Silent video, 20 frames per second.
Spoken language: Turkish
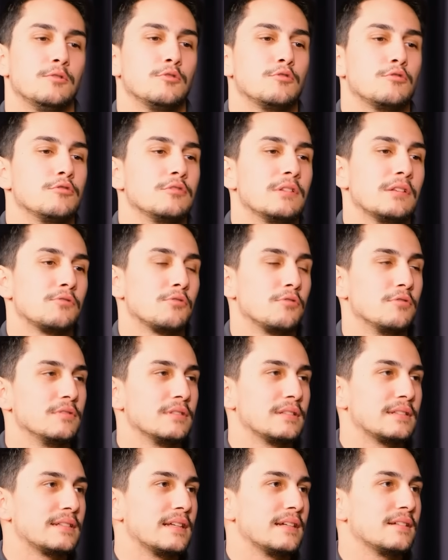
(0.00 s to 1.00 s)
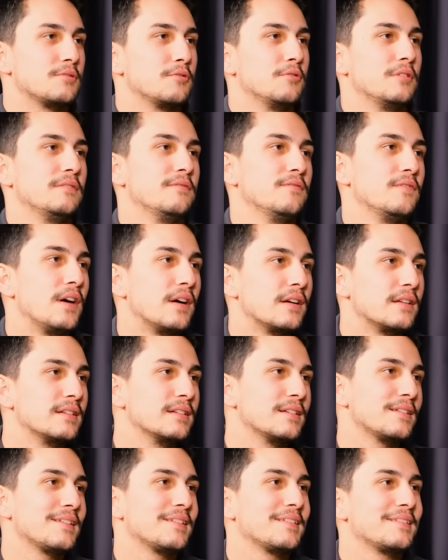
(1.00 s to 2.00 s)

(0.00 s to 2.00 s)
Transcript: Okulda zorunlu staj dönemi vardı.